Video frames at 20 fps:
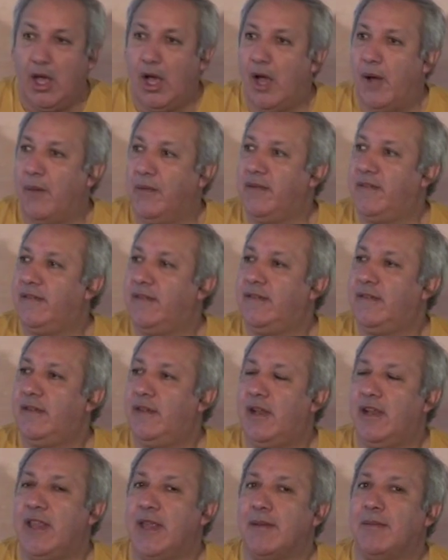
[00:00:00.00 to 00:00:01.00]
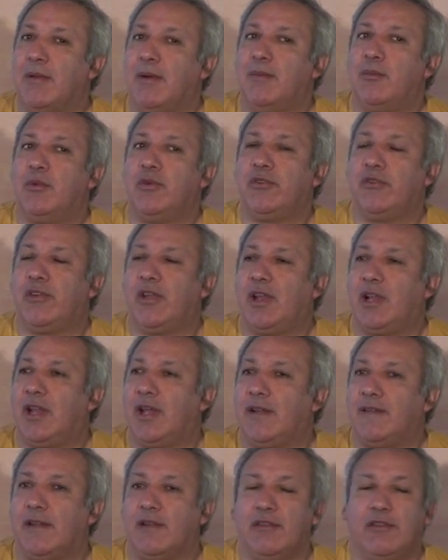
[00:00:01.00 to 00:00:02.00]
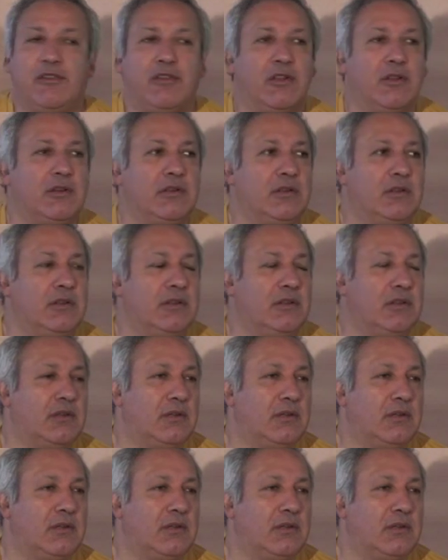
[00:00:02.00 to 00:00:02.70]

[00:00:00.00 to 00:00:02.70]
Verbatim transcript: A veces le llamamos a la atención